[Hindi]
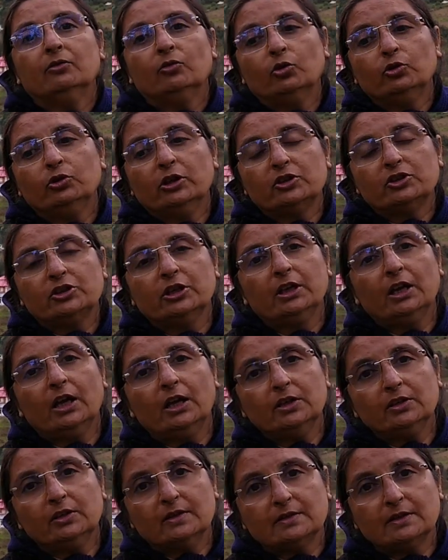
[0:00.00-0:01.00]
वो
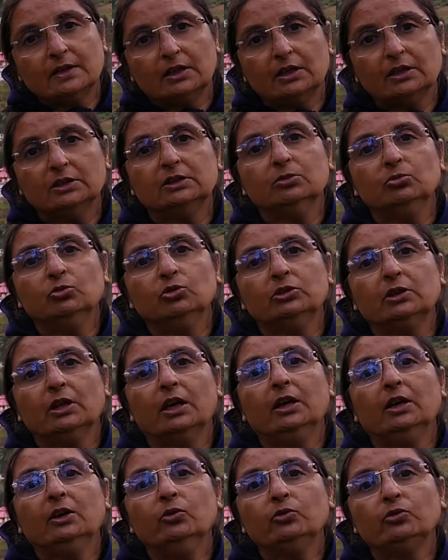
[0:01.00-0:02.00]
दशहरा जैसे ख़त्म
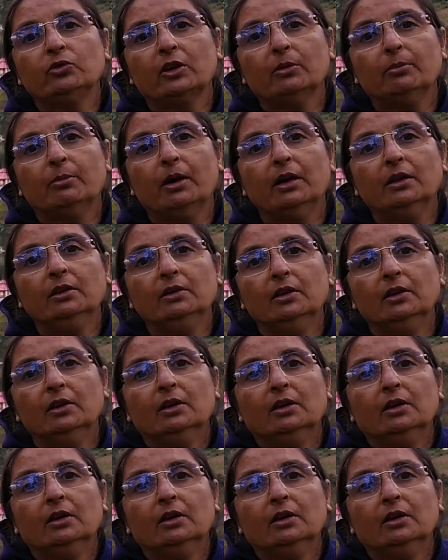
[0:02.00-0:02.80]
होता है उसके बाद